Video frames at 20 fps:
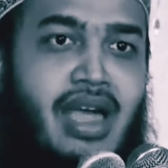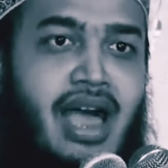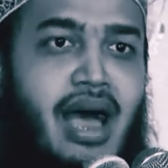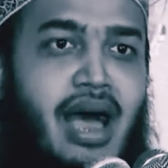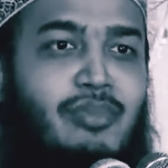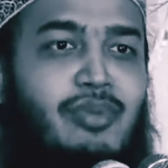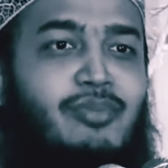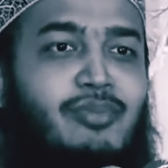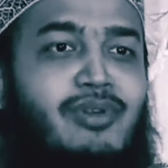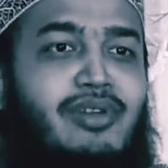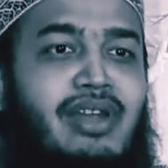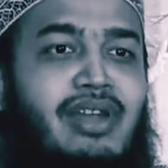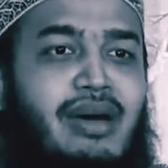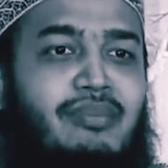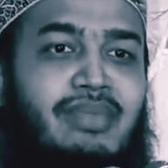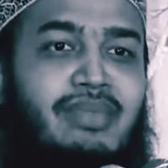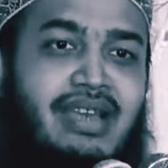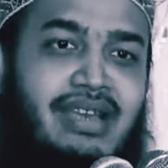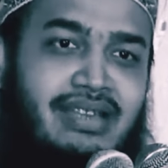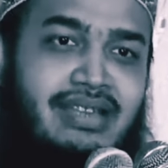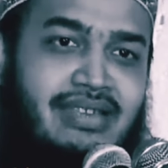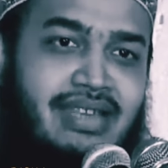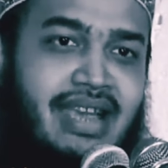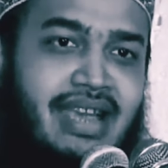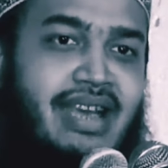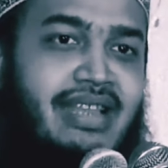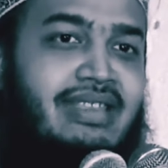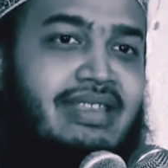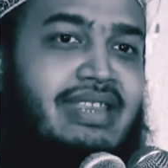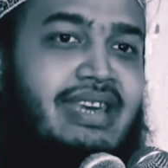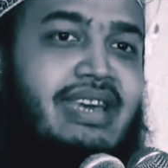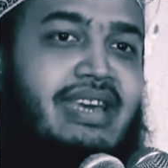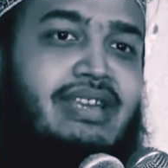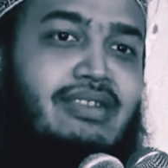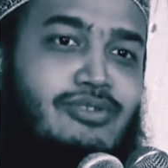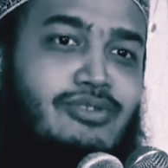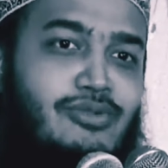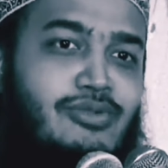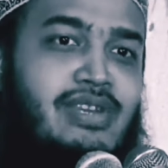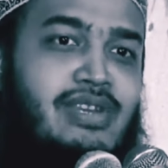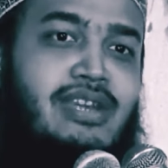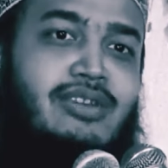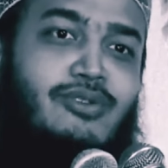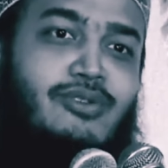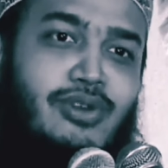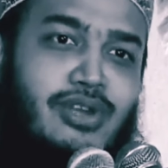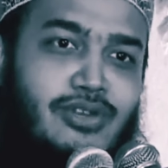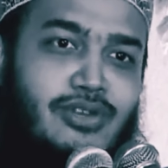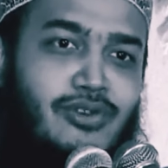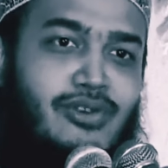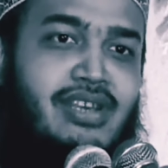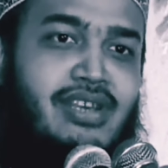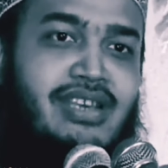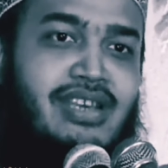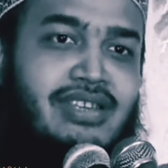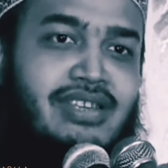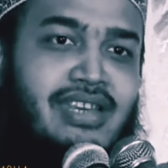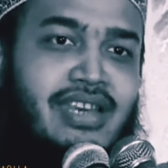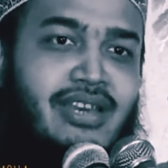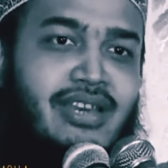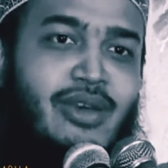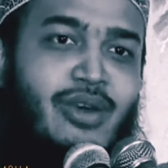আমি বললাম যেখান থেকে সুইসাইড করে চলে যাচ্ছেন